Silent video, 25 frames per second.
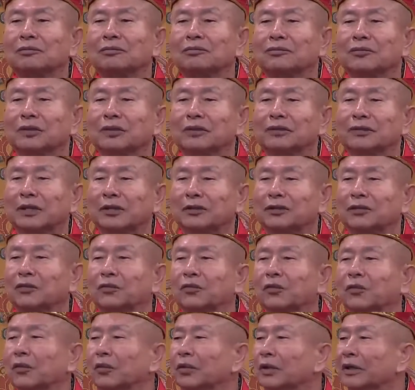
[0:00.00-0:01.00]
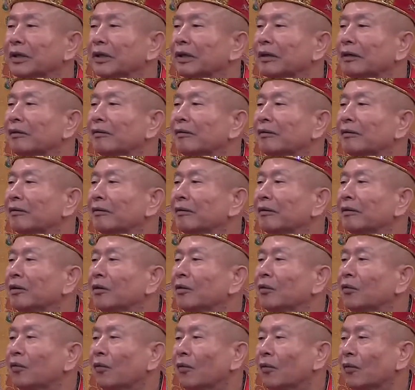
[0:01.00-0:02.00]
非常的活跃，
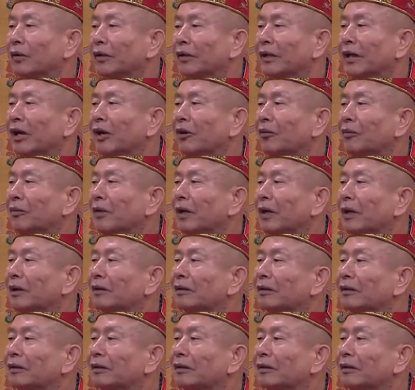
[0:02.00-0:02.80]
佛要嘛。